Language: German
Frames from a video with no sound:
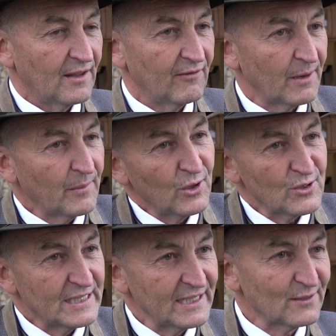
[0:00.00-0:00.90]
weil man ja
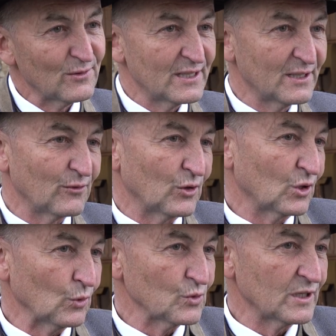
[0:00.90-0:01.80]
sieht, was in der
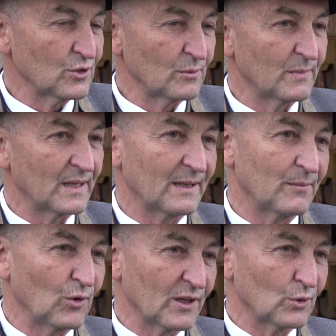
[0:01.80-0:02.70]
Welt los ist und bei
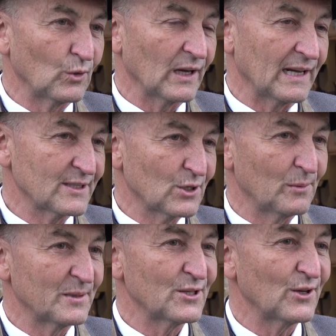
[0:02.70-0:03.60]
dem Wort Toleranz kann
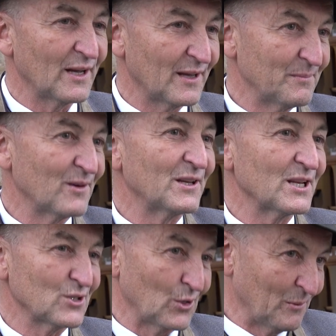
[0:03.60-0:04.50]
man sich ja auch immer
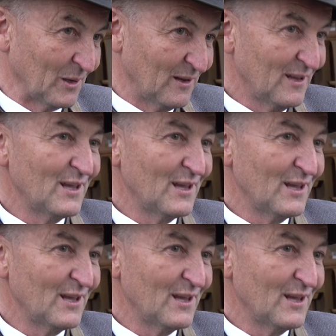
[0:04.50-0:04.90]
wieder selber